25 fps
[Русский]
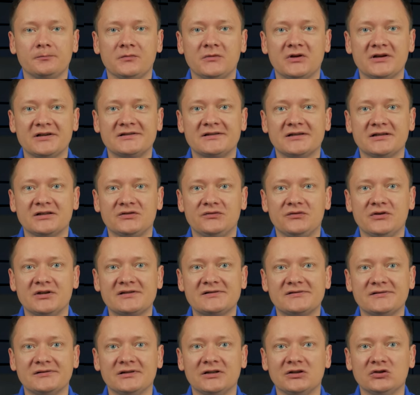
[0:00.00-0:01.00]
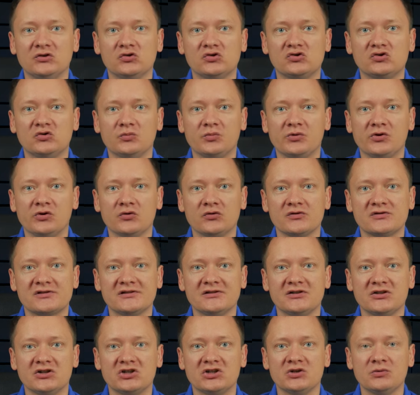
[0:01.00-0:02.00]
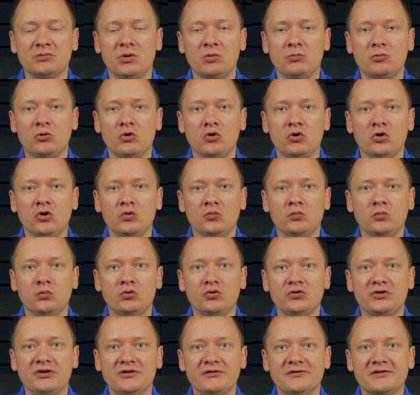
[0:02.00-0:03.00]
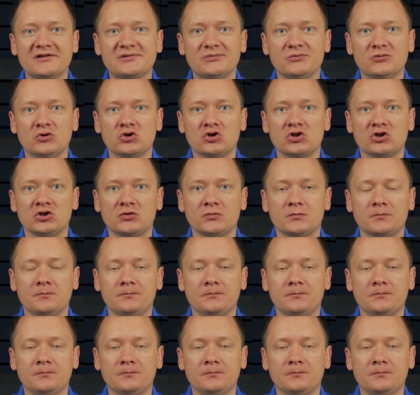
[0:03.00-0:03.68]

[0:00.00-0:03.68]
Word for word: а соответственно доступ к его содержимому будет невозможен.